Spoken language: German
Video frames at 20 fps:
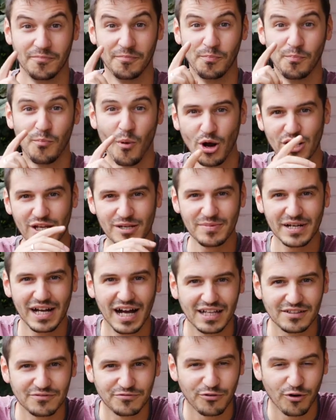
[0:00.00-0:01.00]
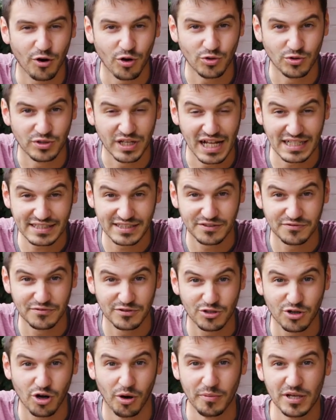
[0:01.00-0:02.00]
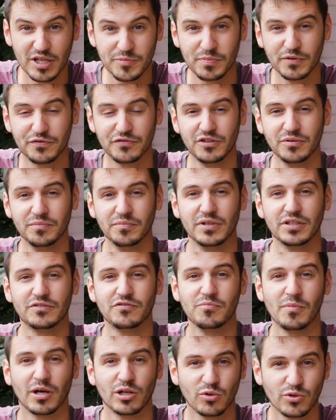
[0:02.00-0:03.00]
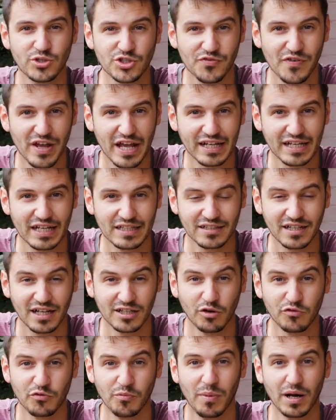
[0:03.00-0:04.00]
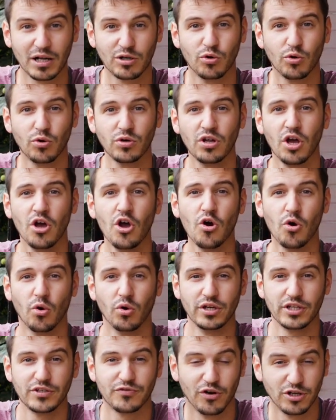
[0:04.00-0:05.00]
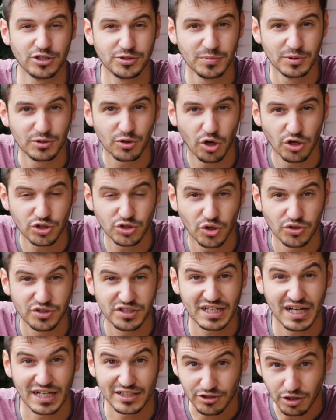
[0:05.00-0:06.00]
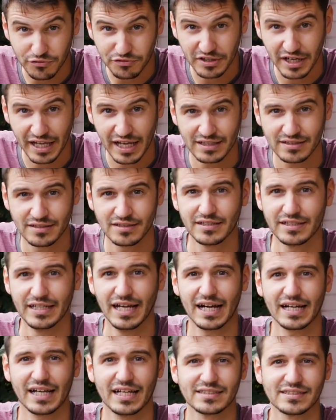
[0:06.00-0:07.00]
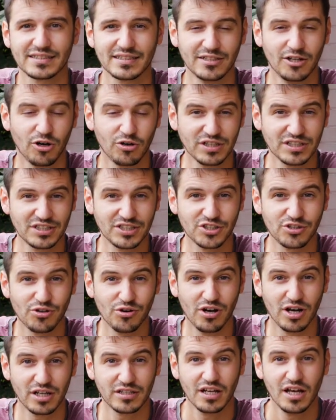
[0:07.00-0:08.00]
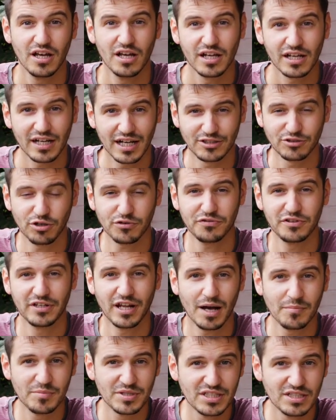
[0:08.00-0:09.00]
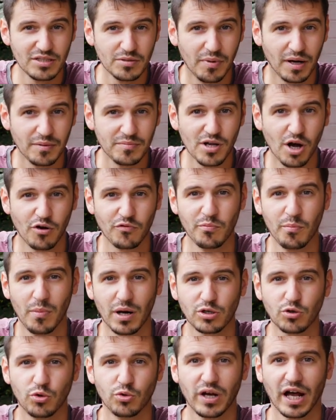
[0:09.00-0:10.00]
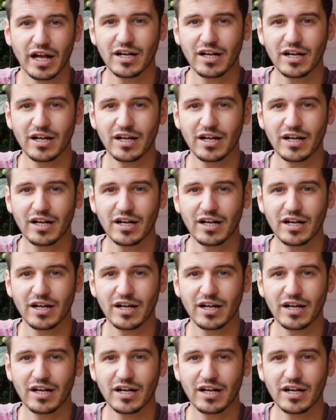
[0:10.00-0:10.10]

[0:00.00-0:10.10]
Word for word: Moin liebe Gartenfreunde und herzlich willkommen. Ich befinde mich, wie man unschwer erkennen kann, auf dem Balkon und ich wollte mit euch heute Kartoffeln ernten. Ja, ganz genau richtig gehört. Kartoffeln habe ich hier bei mir auf dem Balkon